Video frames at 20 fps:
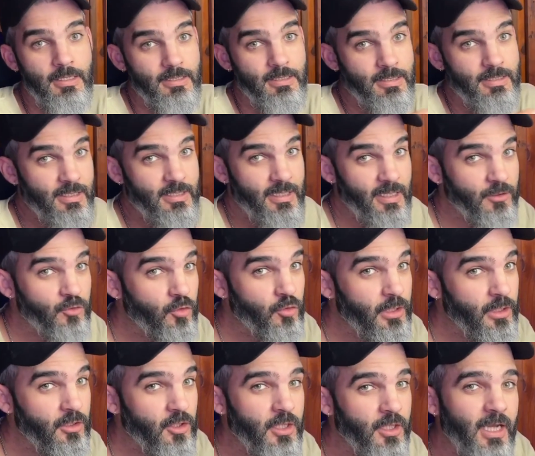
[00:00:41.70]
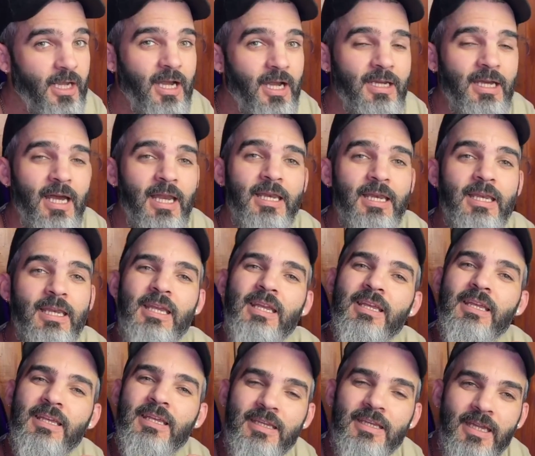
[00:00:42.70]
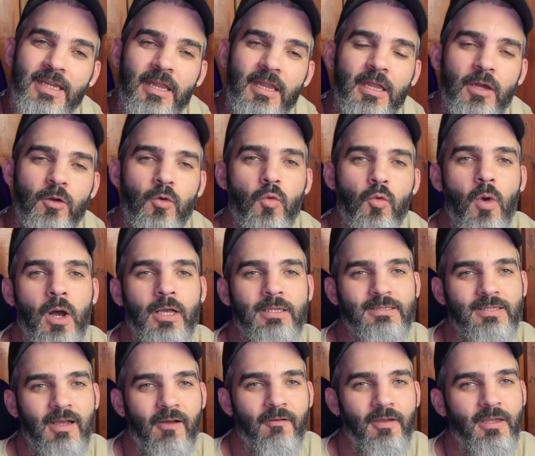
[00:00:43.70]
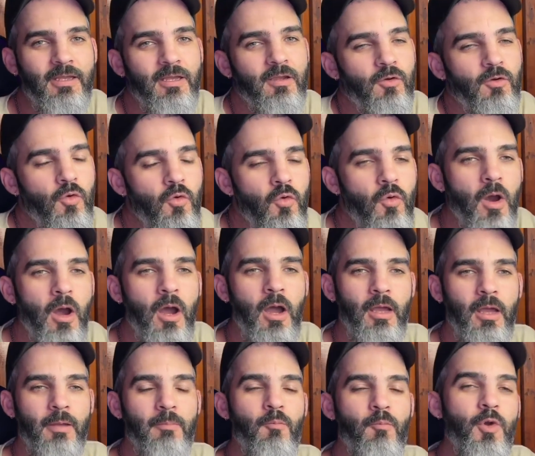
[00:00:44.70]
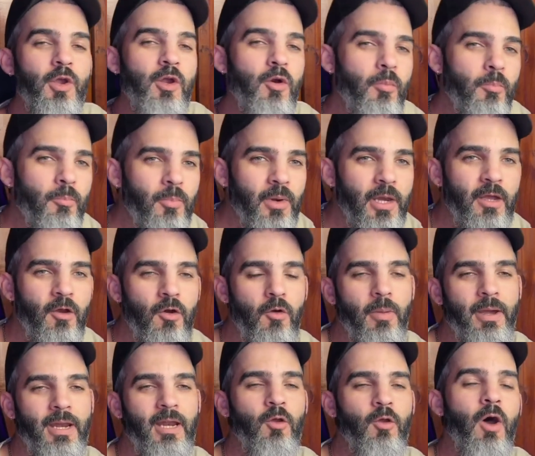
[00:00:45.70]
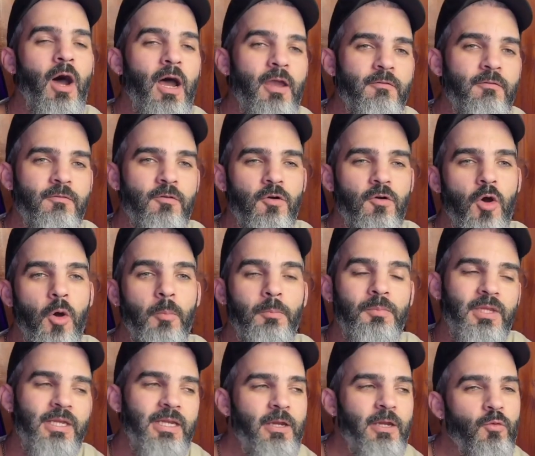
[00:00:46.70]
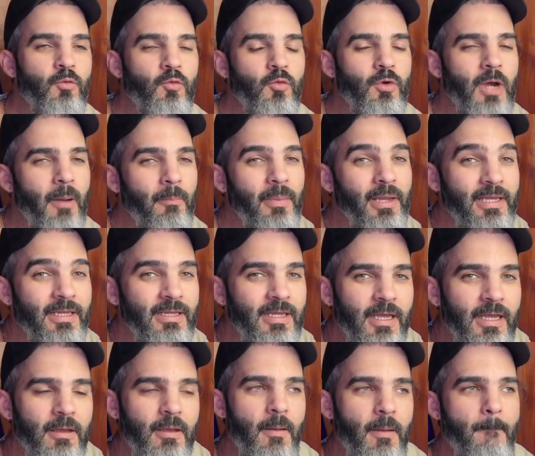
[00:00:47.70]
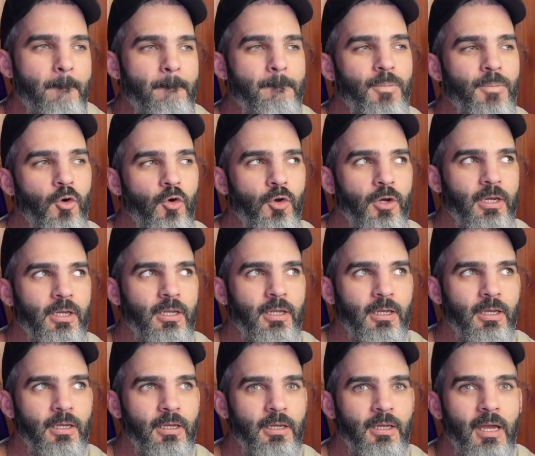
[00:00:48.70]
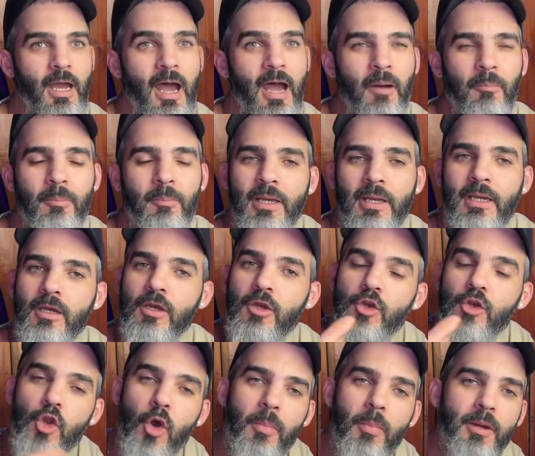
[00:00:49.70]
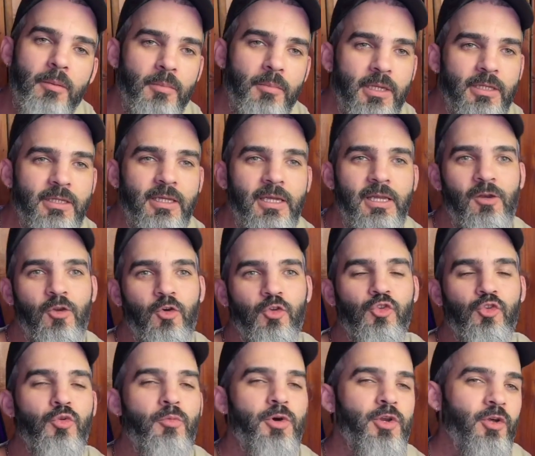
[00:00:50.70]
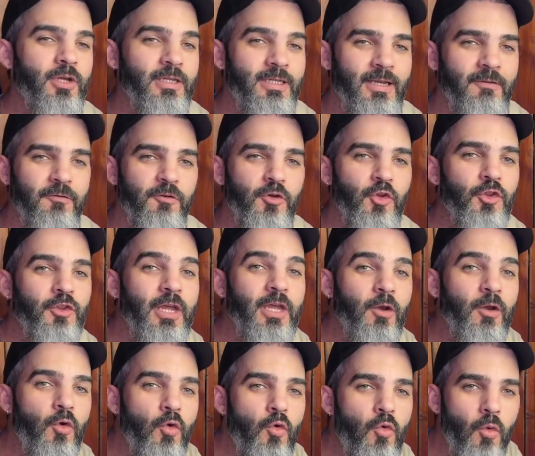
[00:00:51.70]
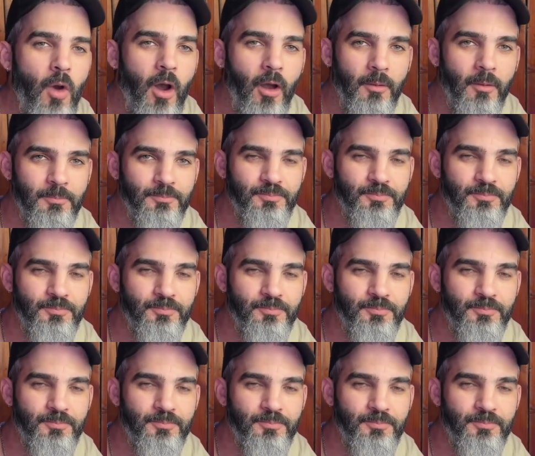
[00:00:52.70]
Si eres suscriptor del canal y eres de Cuba, sabes que en Cuba es muy complejo para los iPhone obtener un Apple ID porque Apple no permite los números de teléfono de Cuba